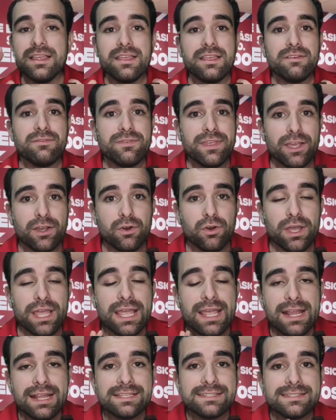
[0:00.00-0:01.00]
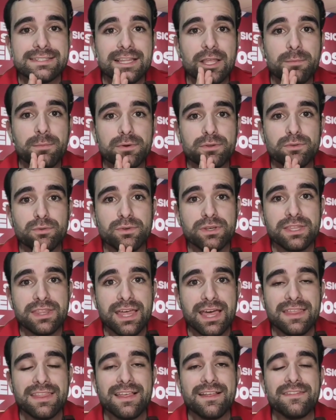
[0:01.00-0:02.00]
Viejo, es la
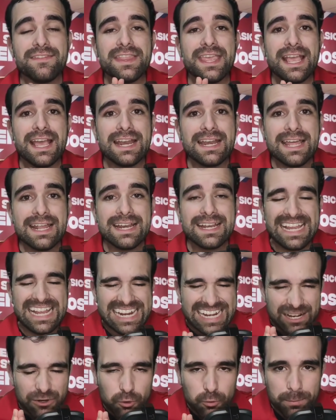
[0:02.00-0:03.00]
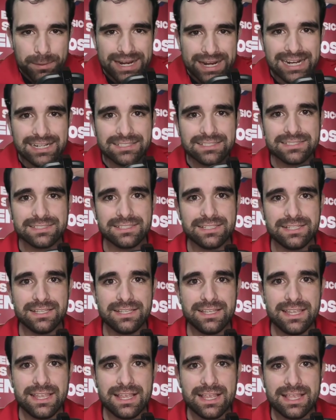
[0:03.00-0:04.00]
oportunidad de ganar y recuperarse
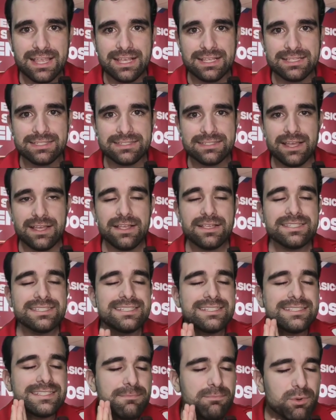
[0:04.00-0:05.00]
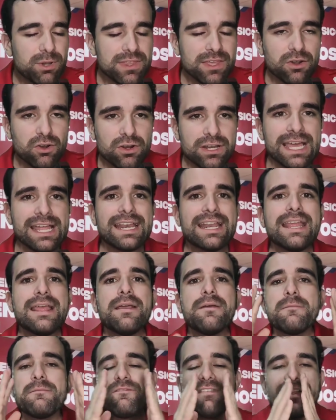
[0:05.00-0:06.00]
en casa. Si se puede golear,
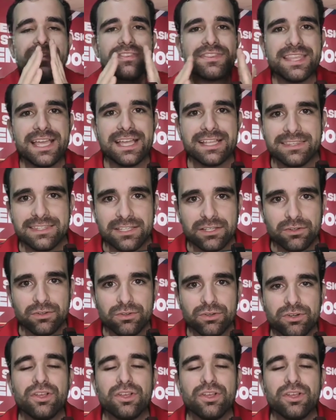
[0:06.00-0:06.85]
fantástico.